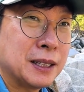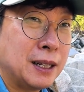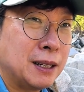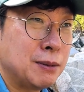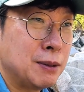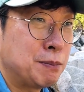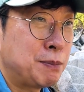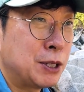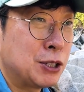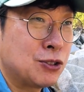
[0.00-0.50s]

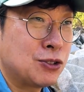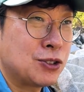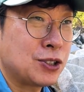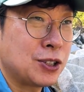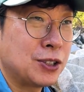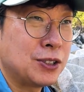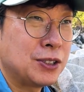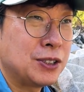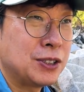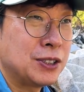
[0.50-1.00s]
아마
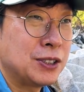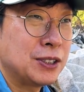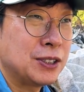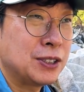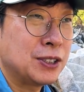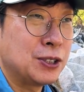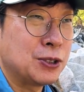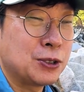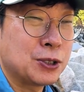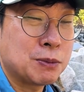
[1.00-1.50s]
비추천
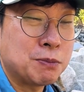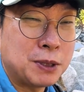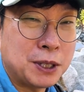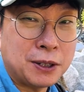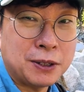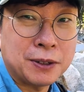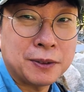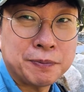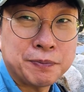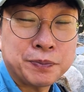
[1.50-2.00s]
드리고
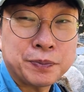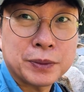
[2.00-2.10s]
싶네요.